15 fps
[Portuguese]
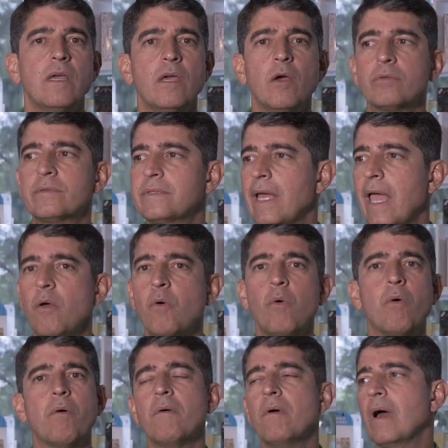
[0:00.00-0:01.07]
eu
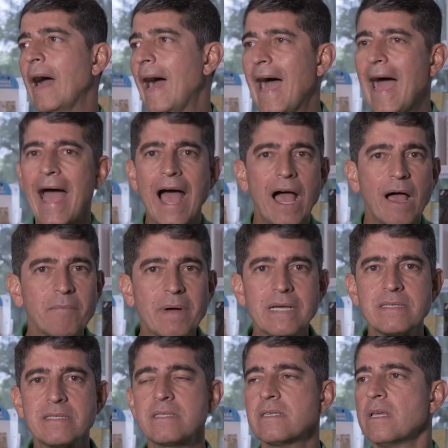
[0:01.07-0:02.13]
tenho
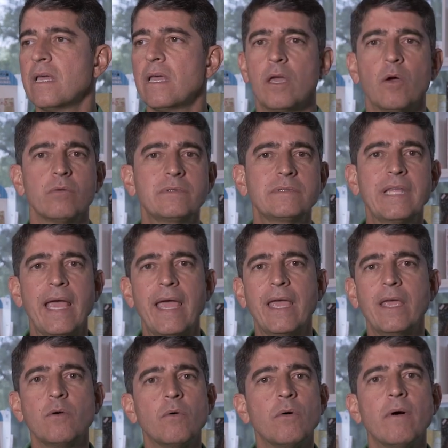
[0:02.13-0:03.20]
armas, eu
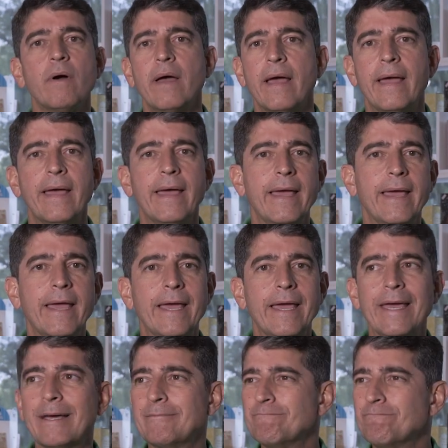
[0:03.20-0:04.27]
tenho
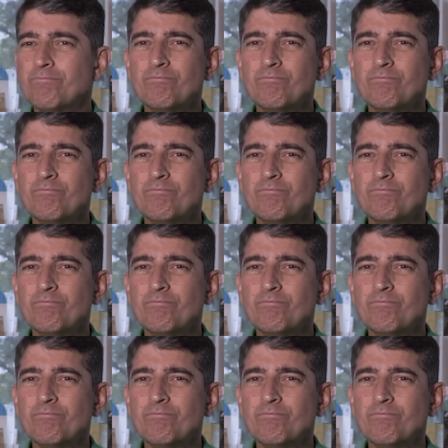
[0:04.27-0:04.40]
é,